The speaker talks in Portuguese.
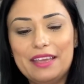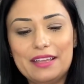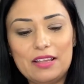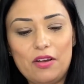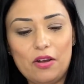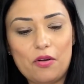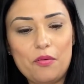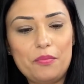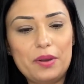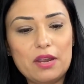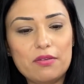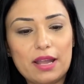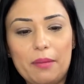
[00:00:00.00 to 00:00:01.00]
Então, ó,
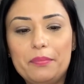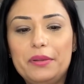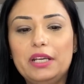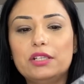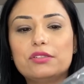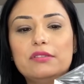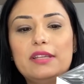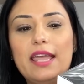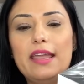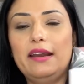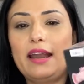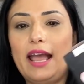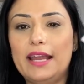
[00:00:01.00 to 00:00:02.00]
comprei o Capricho
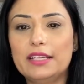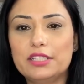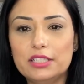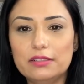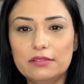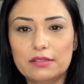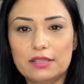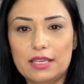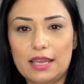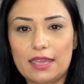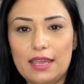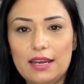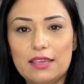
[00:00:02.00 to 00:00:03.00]
Day Night, que é
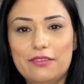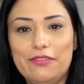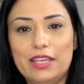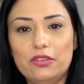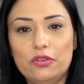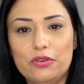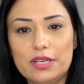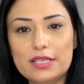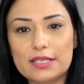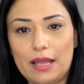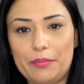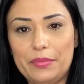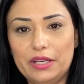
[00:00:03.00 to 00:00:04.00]
aquele que vem dois,
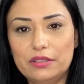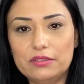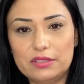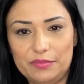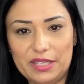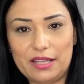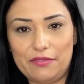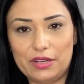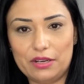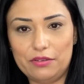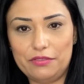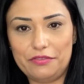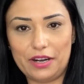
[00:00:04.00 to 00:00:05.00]
Capricho também tava
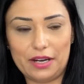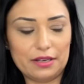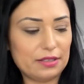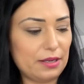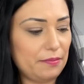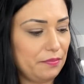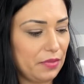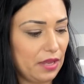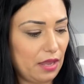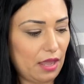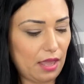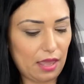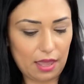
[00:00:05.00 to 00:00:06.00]
na oferta.
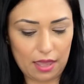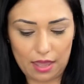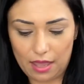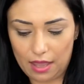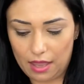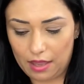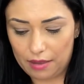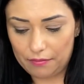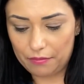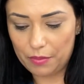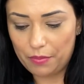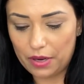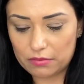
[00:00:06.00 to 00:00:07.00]
É,
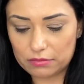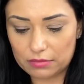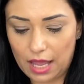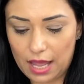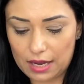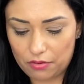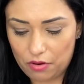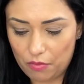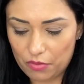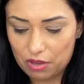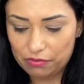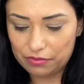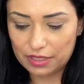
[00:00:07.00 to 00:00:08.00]
me perguntaram como
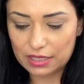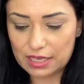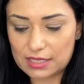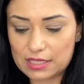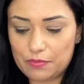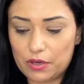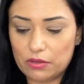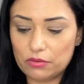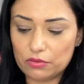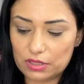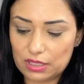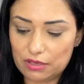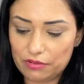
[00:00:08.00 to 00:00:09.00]
que eu vou vender esses
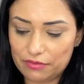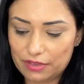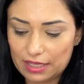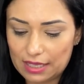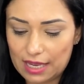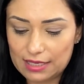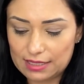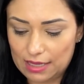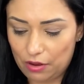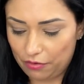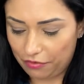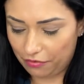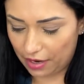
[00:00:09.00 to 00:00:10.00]
produtos, se eu vou vender eles na
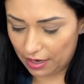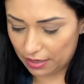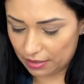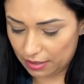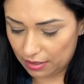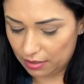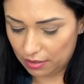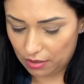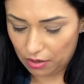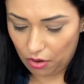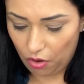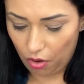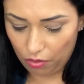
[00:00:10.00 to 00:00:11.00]
oferta
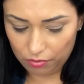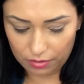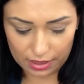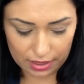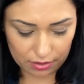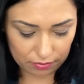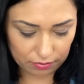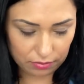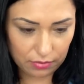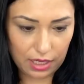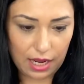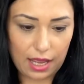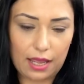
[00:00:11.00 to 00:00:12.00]
ou não
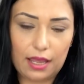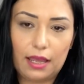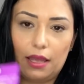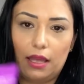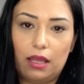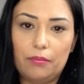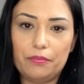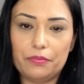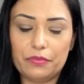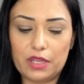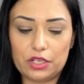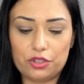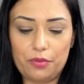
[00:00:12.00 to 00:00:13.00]
na,
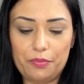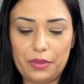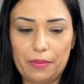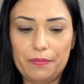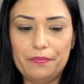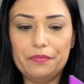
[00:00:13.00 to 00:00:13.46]
na Shopee.